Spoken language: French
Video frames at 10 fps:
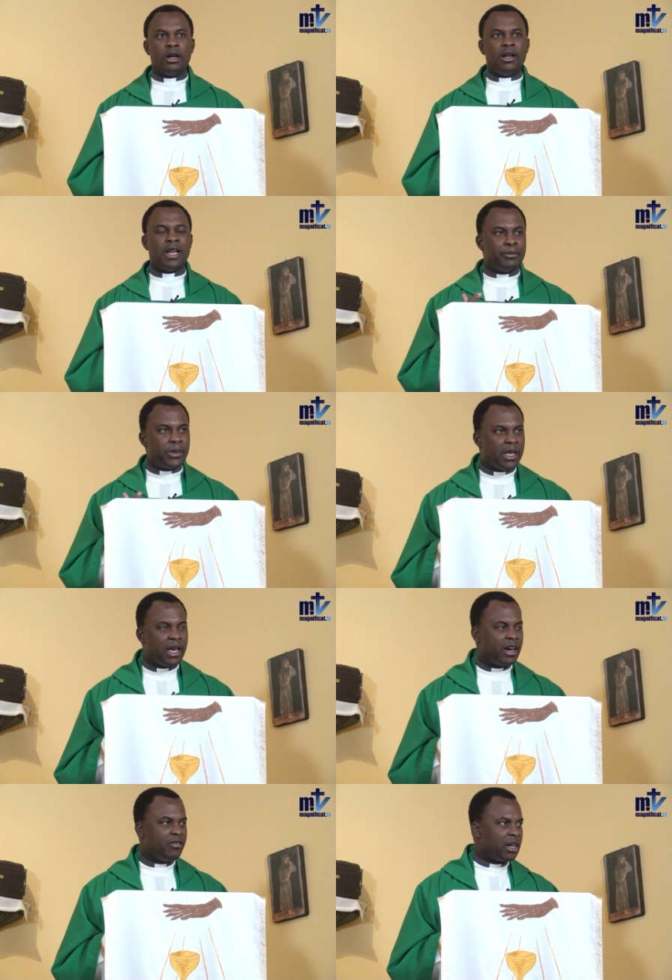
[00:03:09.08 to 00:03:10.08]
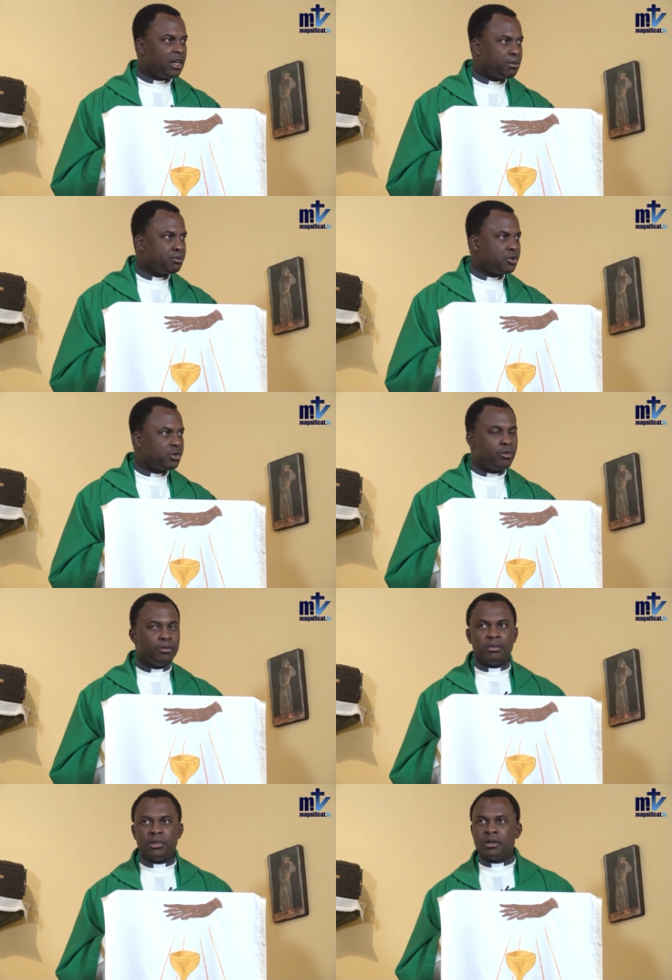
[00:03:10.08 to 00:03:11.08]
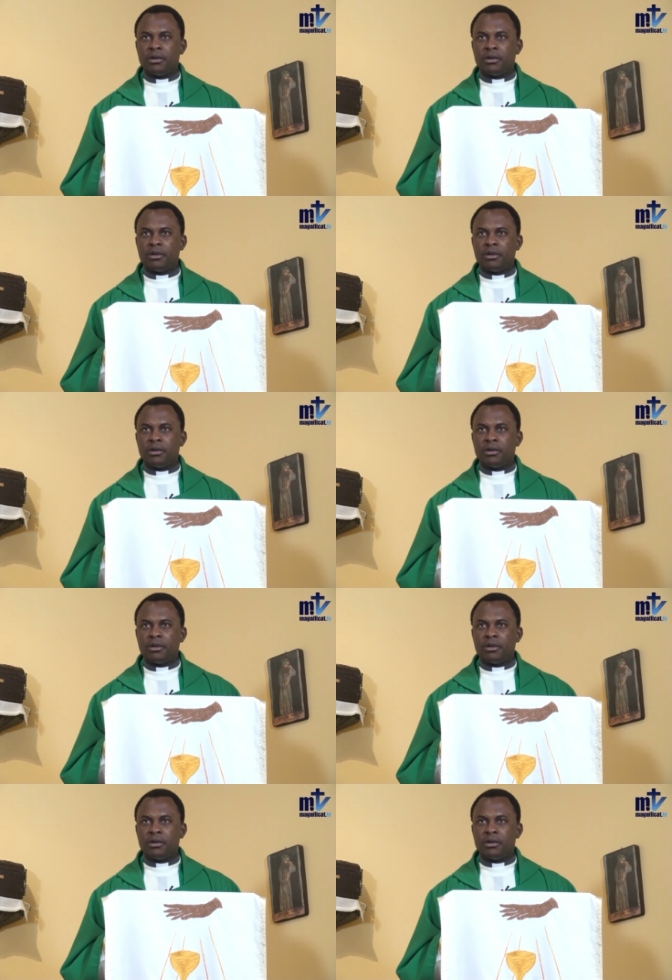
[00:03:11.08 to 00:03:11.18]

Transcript: la prière avec les psaumes,